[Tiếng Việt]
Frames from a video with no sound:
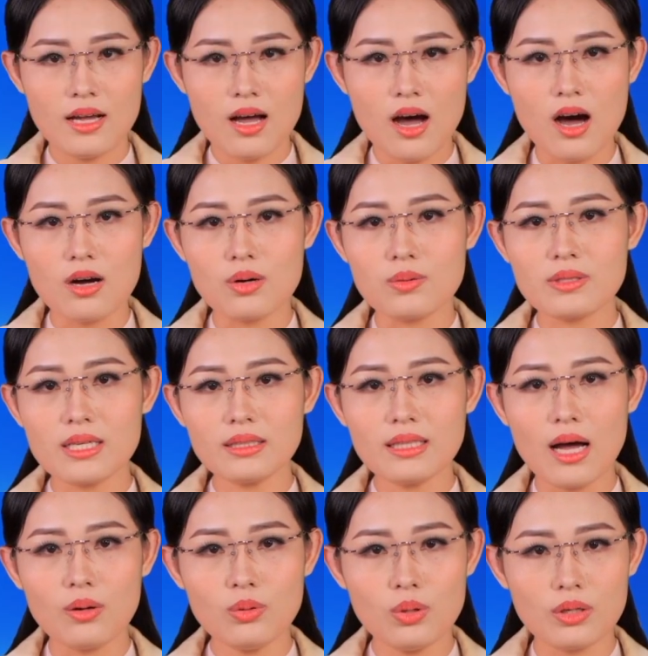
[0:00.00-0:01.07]
Họ cũng sẽ
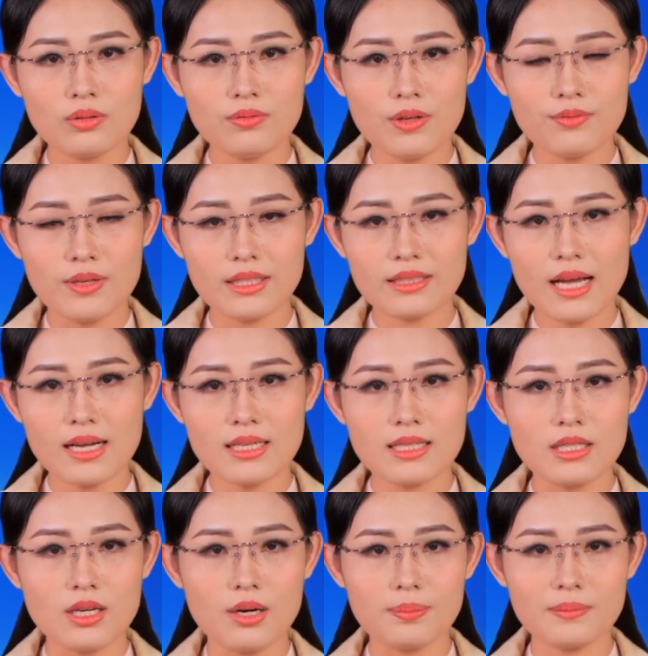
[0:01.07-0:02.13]
thảo luận về việc tăng cường
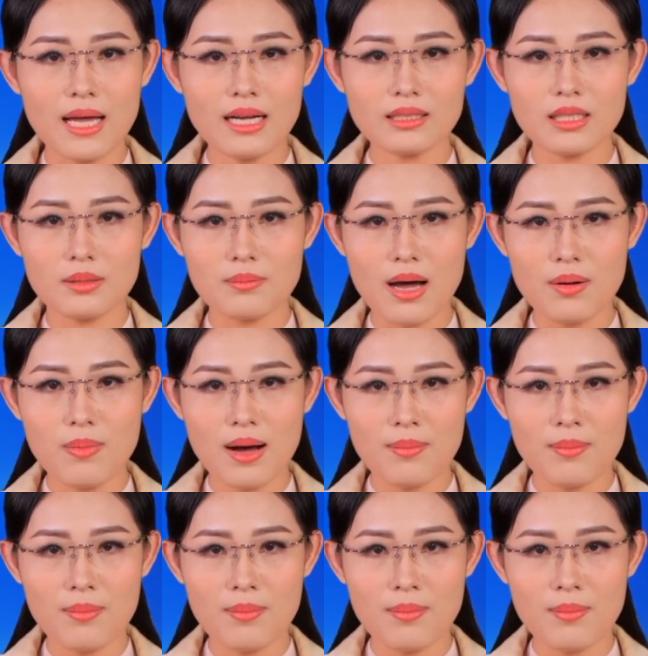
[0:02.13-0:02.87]
hợp tác tình báo ba